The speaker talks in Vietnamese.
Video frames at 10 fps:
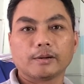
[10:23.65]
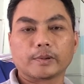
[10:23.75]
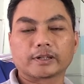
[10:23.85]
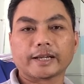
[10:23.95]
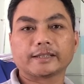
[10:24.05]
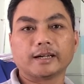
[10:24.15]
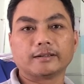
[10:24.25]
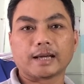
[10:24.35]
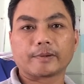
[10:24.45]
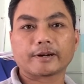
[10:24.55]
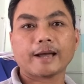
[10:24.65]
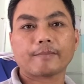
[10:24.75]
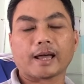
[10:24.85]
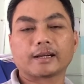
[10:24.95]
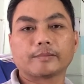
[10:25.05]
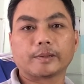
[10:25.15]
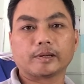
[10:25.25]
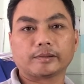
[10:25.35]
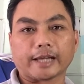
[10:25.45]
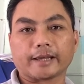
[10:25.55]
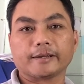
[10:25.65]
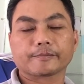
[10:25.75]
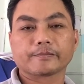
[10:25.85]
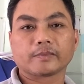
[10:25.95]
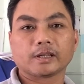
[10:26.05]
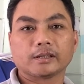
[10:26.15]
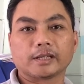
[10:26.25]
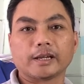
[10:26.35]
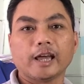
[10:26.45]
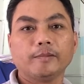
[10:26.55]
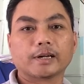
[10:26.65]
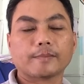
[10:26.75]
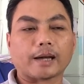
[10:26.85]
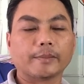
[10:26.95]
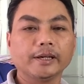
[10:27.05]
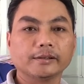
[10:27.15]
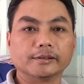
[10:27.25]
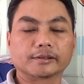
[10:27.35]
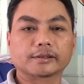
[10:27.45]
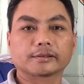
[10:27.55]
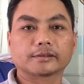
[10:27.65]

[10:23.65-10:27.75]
mình ray từ lại mình ráp lại rồi mình chạy thì nếu mà các bạn biết được